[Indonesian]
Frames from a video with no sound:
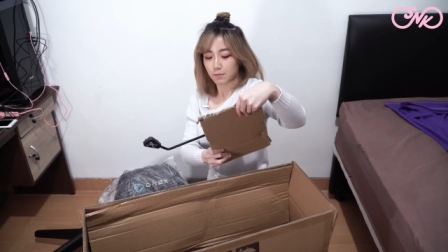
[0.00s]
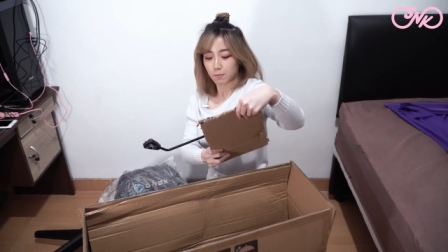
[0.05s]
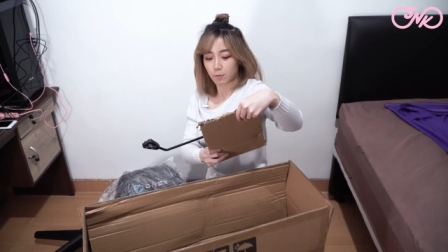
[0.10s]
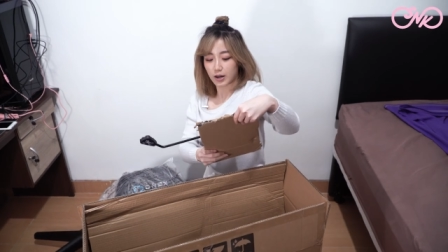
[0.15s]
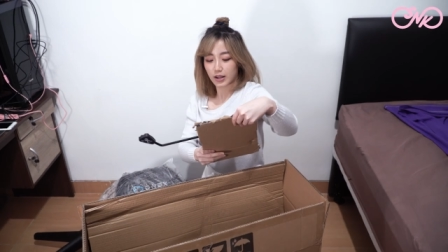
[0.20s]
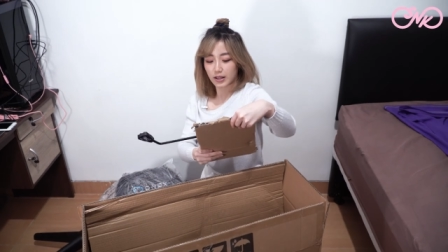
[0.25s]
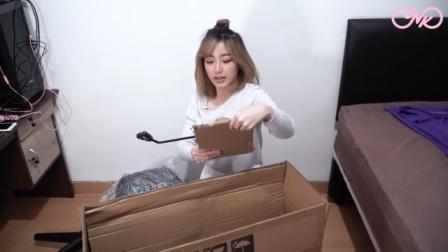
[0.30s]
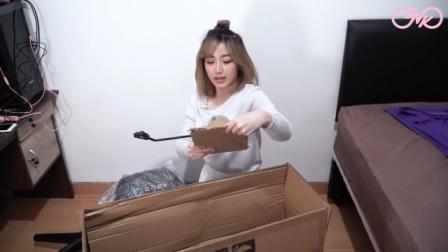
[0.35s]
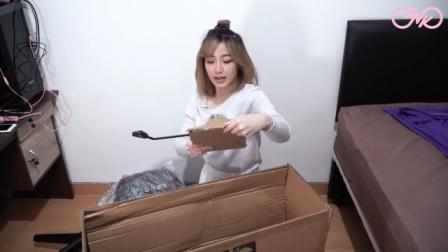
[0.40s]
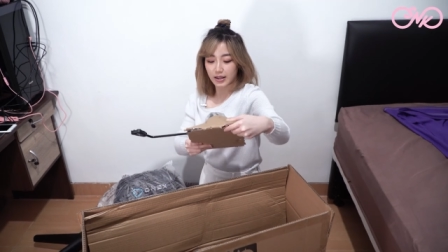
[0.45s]

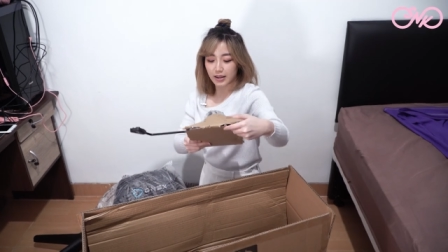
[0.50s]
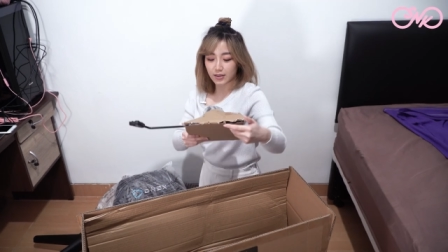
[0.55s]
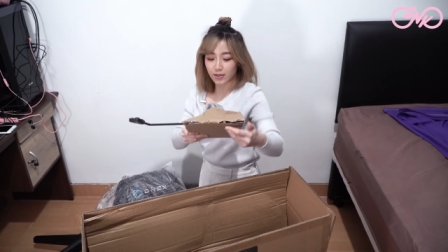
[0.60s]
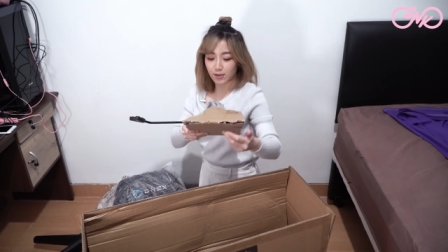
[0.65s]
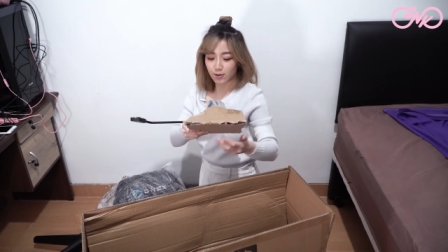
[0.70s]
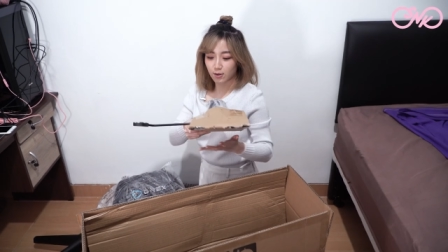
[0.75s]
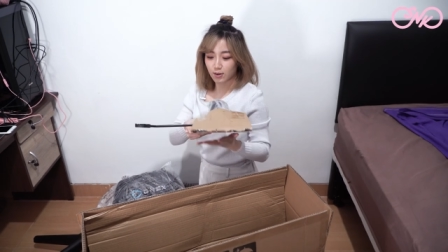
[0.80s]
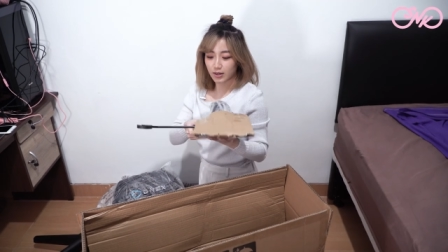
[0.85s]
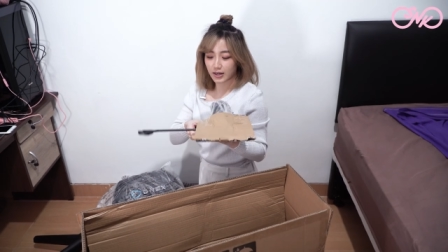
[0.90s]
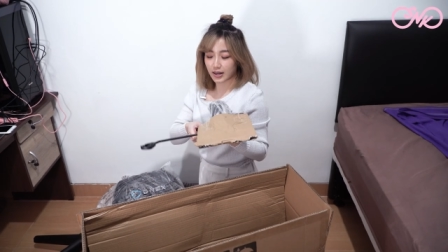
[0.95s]
buat naik
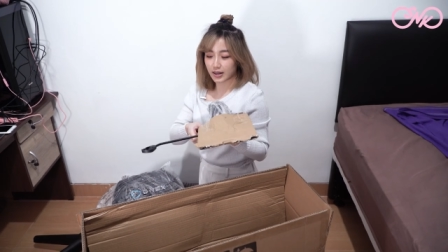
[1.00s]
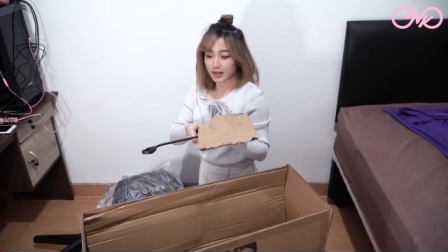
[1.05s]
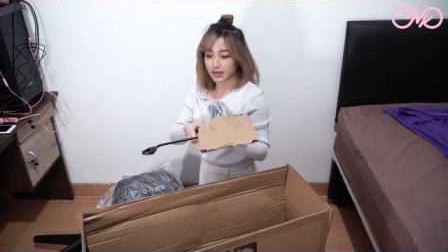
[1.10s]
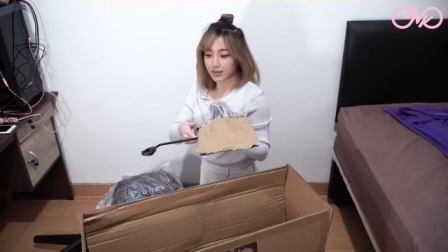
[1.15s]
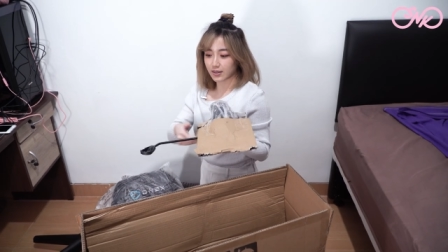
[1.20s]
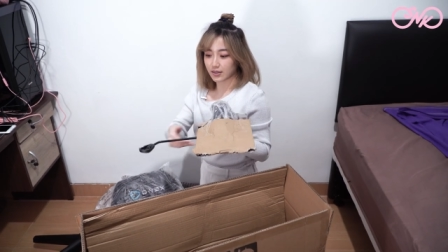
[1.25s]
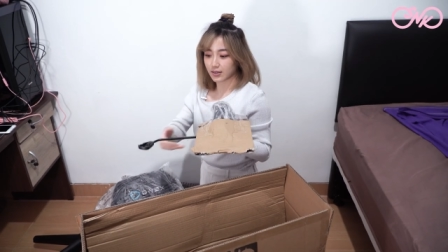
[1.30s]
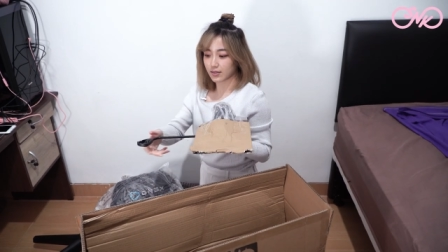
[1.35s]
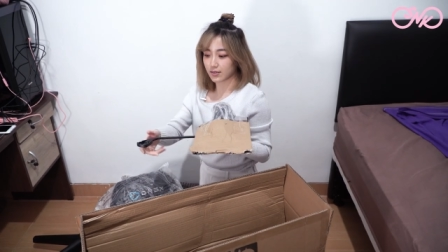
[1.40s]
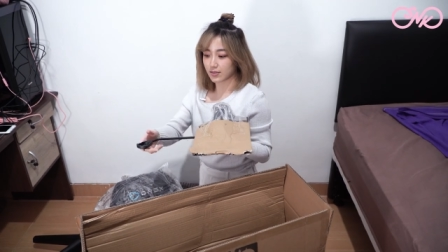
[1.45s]

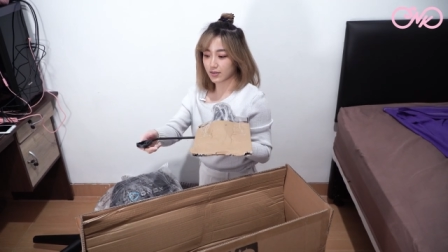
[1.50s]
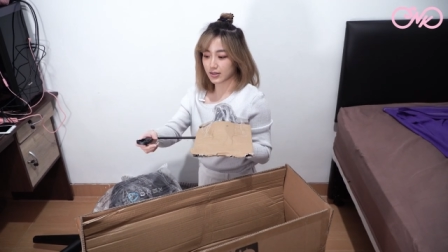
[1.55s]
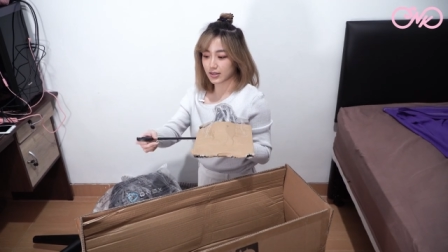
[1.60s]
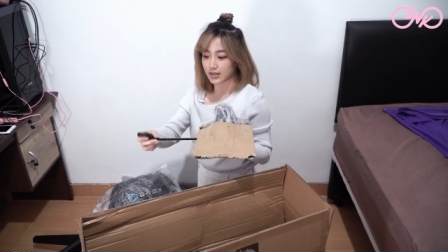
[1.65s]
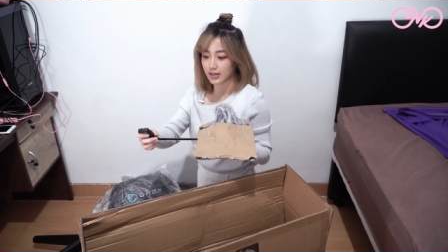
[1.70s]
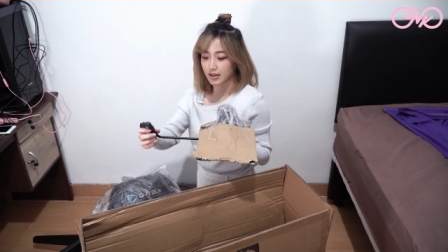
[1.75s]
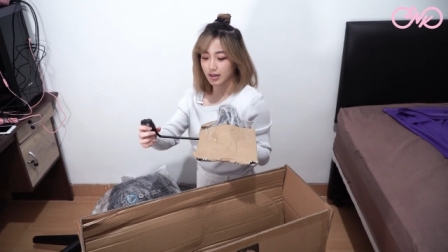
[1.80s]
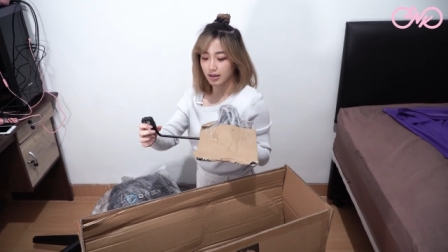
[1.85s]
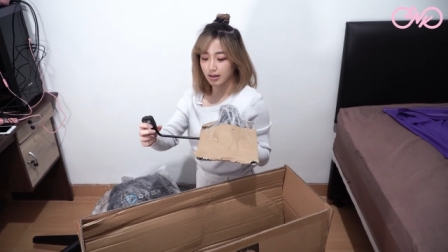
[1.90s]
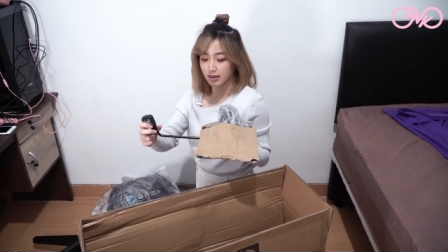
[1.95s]
turunin
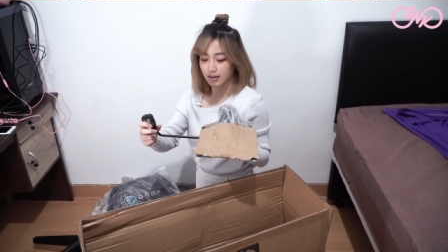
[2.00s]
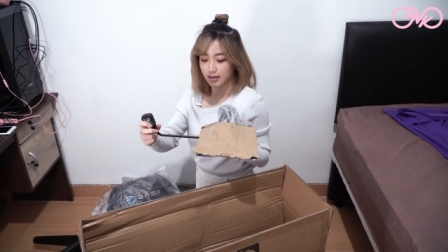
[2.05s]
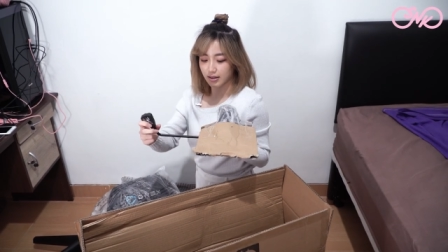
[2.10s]
kursinya